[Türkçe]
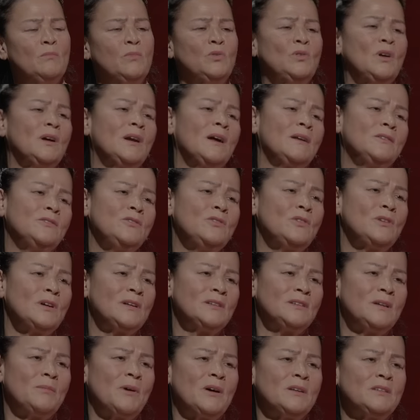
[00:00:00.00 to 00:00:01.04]
bunlar
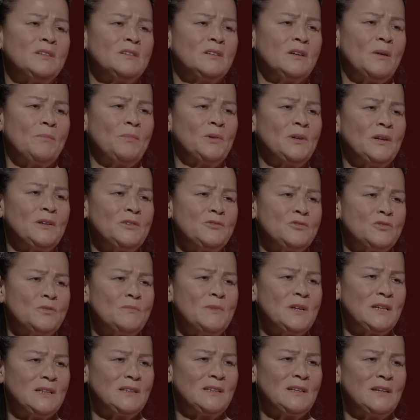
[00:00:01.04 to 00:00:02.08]
anlıyorlar tabii artık kapılar
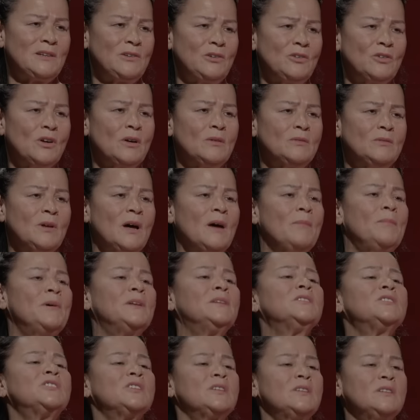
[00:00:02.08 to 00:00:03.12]
üstüme kilitleniyor. Daha
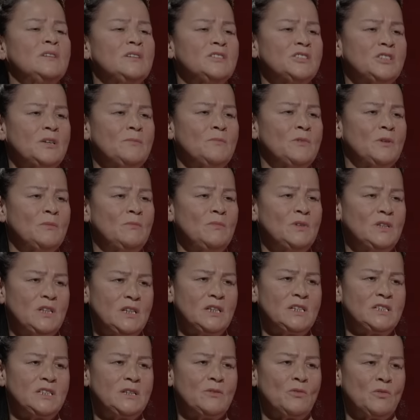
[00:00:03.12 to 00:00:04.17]
ben dışarı kaçamıyorum.
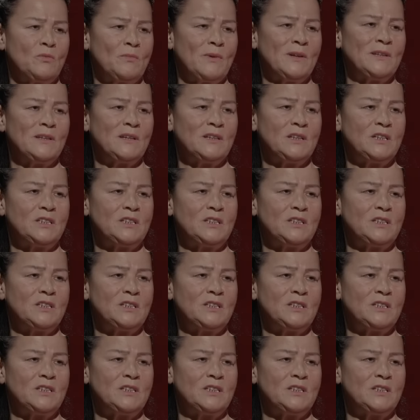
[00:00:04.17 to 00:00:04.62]
İki gece ormanda